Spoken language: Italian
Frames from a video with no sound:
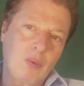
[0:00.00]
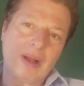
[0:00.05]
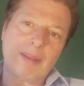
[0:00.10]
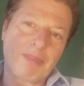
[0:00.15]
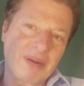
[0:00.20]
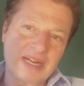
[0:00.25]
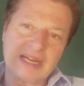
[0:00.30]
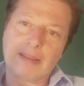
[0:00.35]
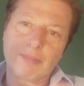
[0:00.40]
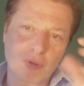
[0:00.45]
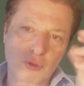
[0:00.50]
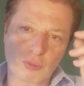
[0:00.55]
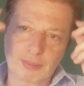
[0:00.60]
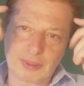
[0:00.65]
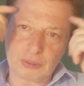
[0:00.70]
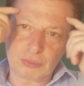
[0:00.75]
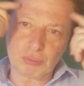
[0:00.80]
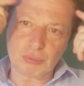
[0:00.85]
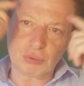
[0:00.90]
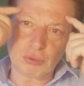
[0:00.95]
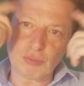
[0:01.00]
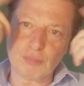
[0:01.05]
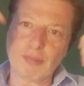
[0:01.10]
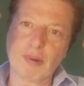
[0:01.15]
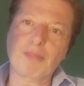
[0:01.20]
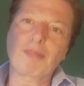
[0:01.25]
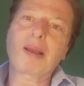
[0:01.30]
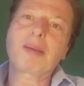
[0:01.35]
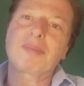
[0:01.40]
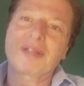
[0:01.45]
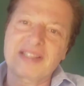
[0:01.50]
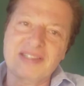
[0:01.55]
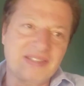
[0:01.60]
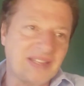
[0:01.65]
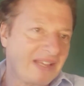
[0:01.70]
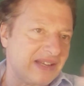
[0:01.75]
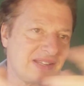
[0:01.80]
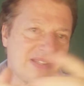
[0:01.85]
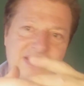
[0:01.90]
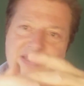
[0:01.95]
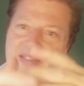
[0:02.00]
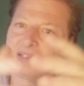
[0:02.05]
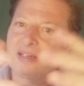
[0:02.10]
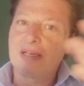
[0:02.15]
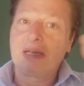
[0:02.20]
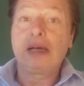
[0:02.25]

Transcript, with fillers: qua parliamo soprattutto di un problema di testa,